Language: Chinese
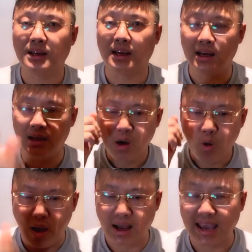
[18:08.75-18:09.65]
这个
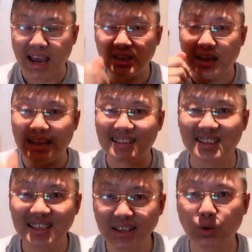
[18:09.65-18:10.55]
花岗岩是来自
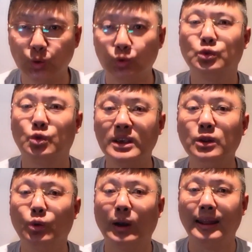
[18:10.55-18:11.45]
印度，从印
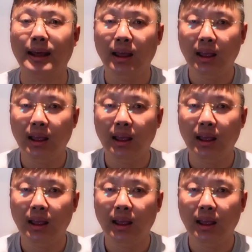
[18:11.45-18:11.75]
度来的。